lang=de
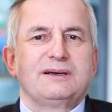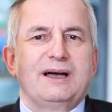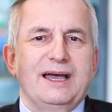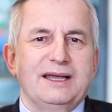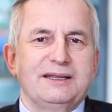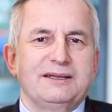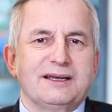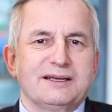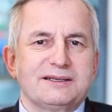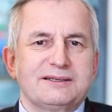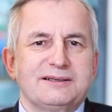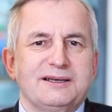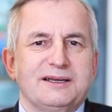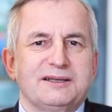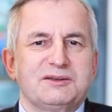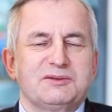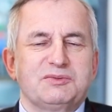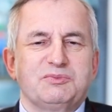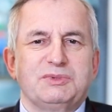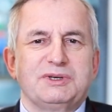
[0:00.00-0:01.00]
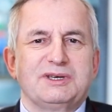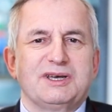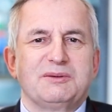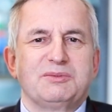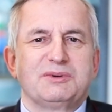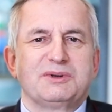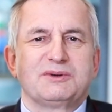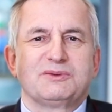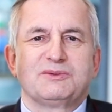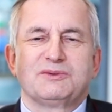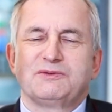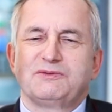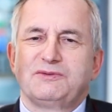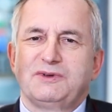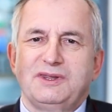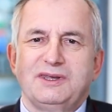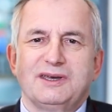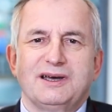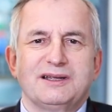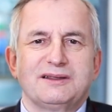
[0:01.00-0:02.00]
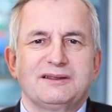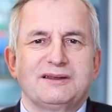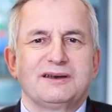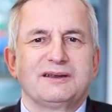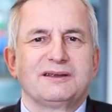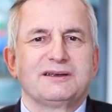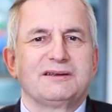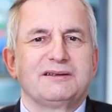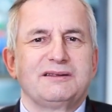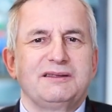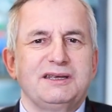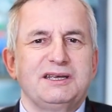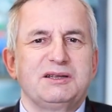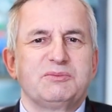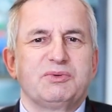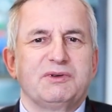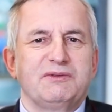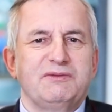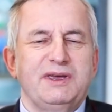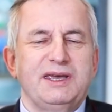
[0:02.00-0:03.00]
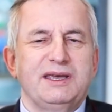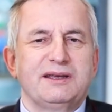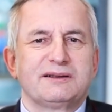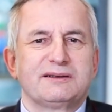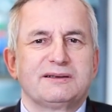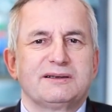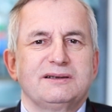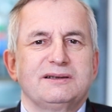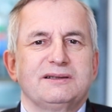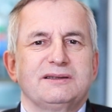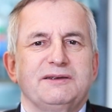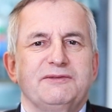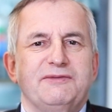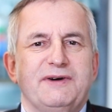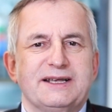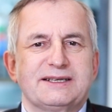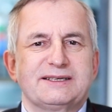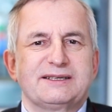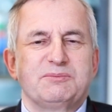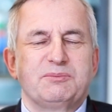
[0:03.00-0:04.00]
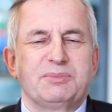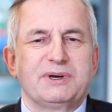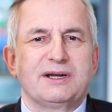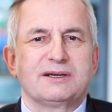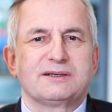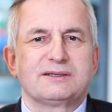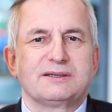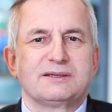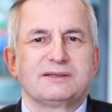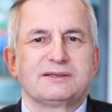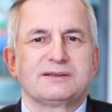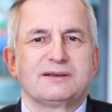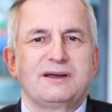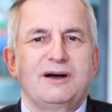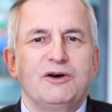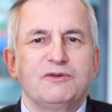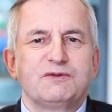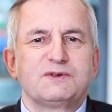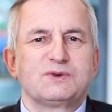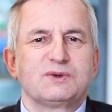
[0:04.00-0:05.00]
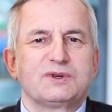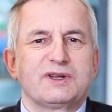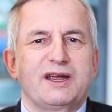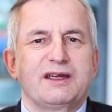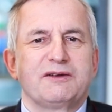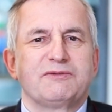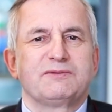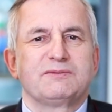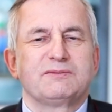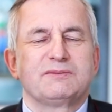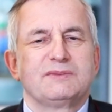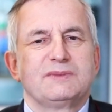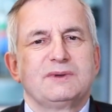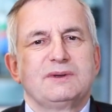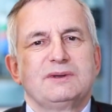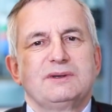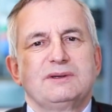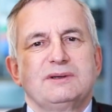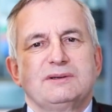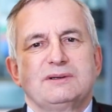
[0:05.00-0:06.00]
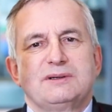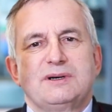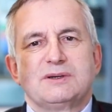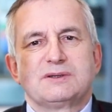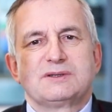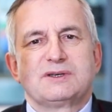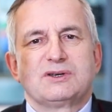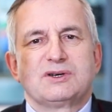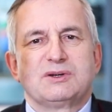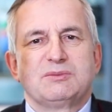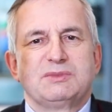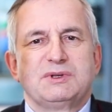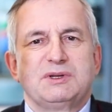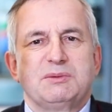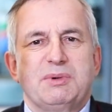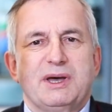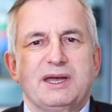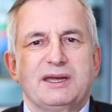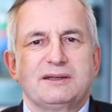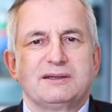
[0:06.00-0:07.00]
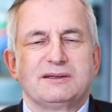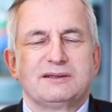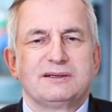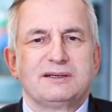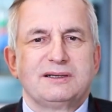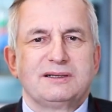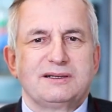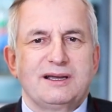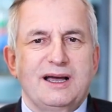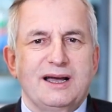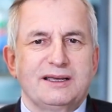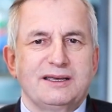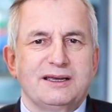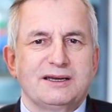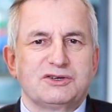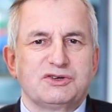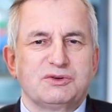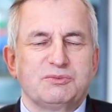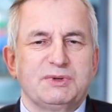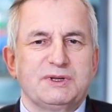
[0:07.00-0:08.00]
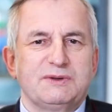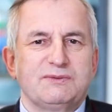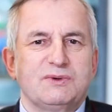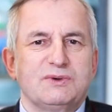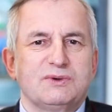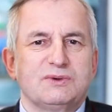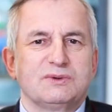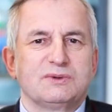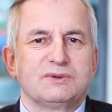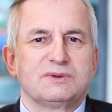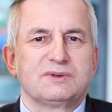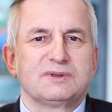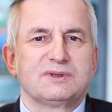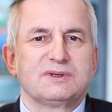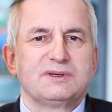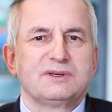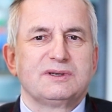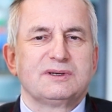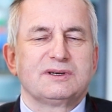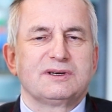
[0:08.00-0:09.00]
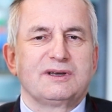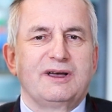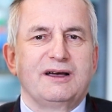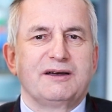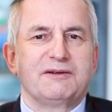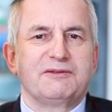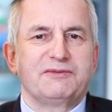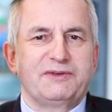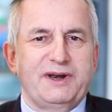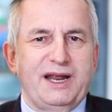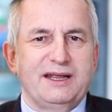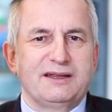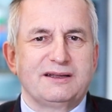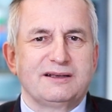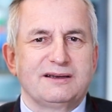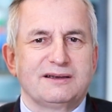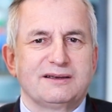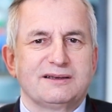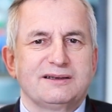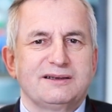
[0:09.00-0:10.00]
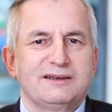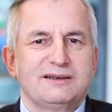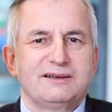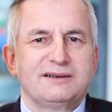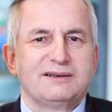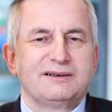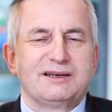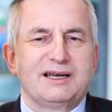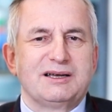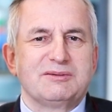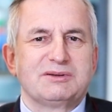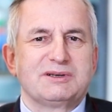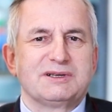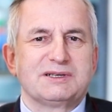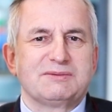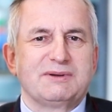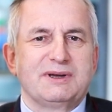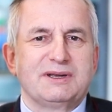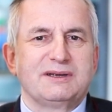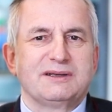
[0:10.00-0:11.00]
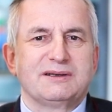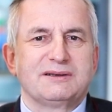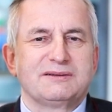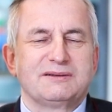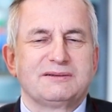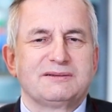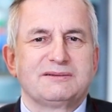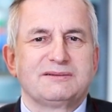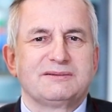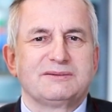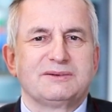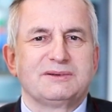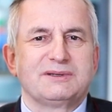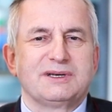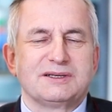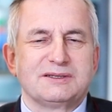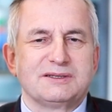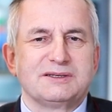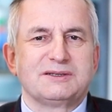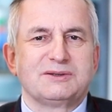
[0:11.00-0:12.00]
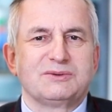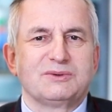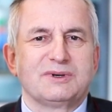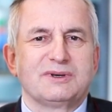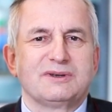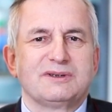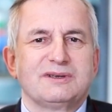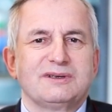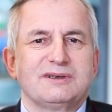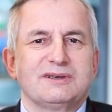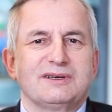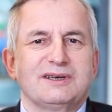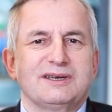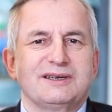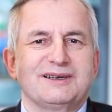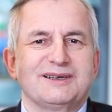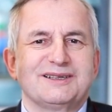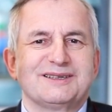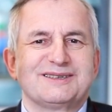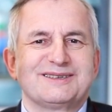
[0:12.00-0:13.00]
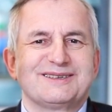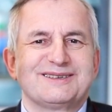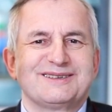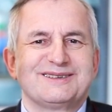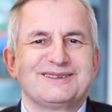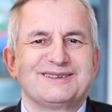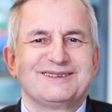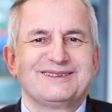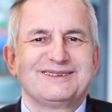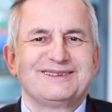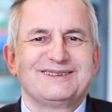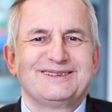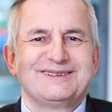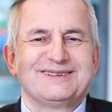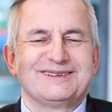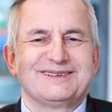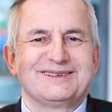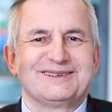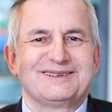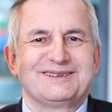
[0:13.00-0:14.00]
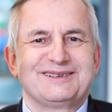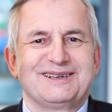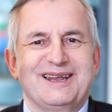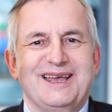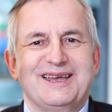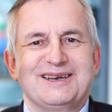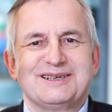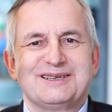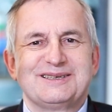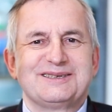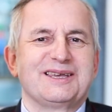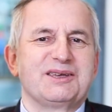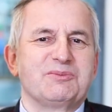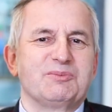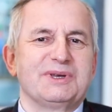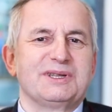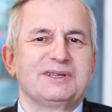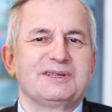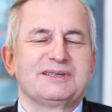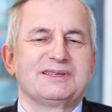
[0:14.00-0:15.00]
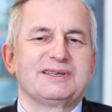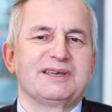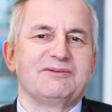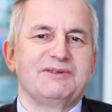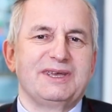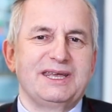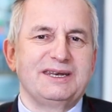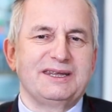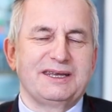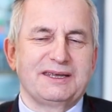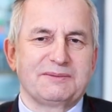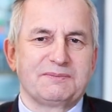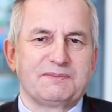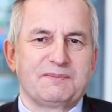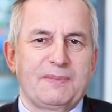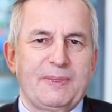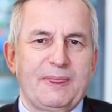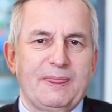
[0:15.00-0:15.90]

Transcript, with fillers: All das hat mich aber und viele andere nicht bewegt, die Fastenpraxis aufzugreifen, ausgenommen die beiden Tage Aschermittwoch und Karfreitag. Aber das war ja, oder das ist nur ein ganz äh, kleines Segment, sehr wenig.